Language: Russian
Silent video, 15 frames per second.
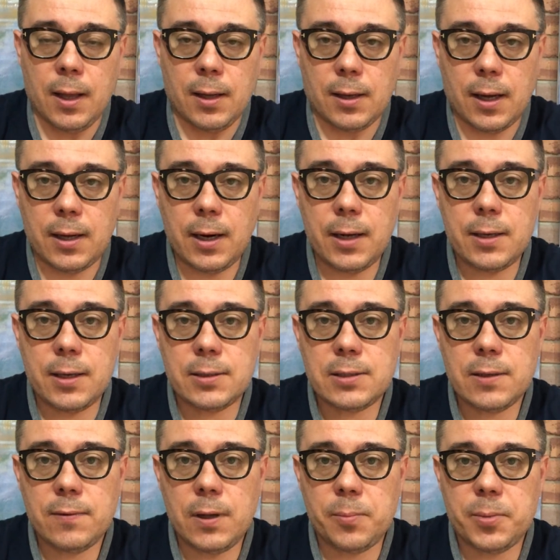Как ранее
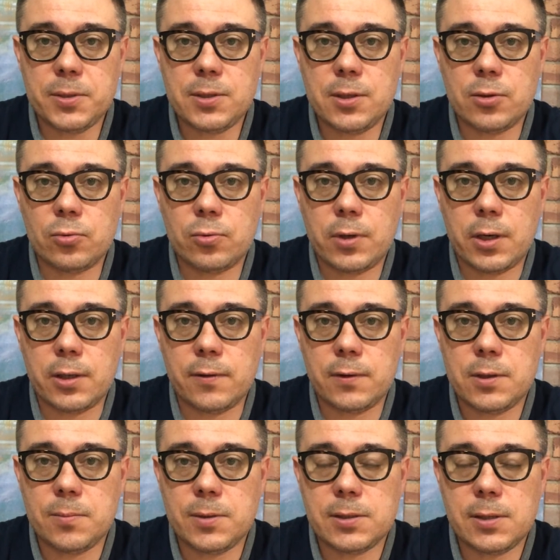заявлял президент Украины
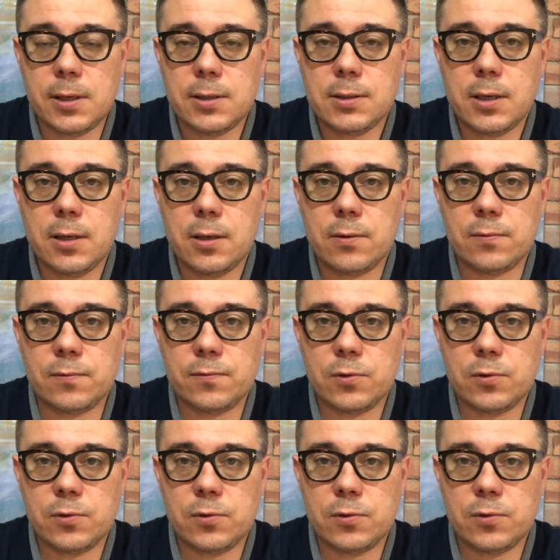Владимир Зеленский,